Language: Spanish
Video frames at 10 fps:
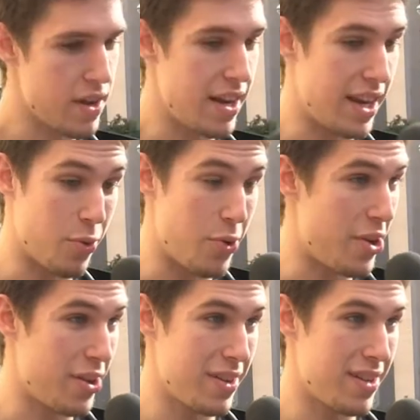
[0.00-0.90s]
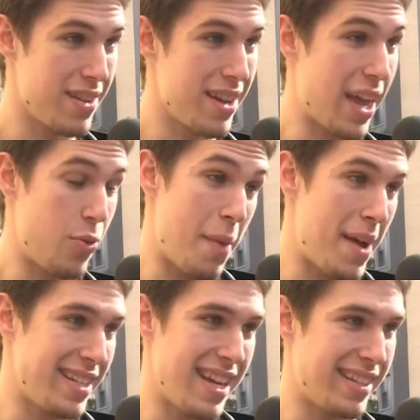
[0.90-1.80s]
Ninguno, que dura
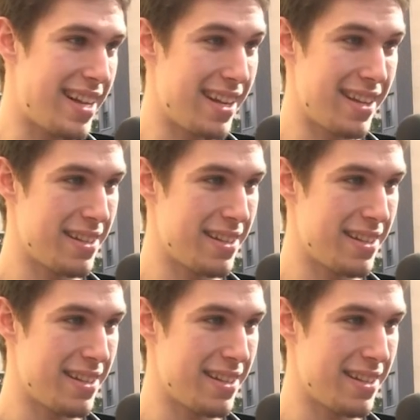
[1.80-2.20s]
más y ya está.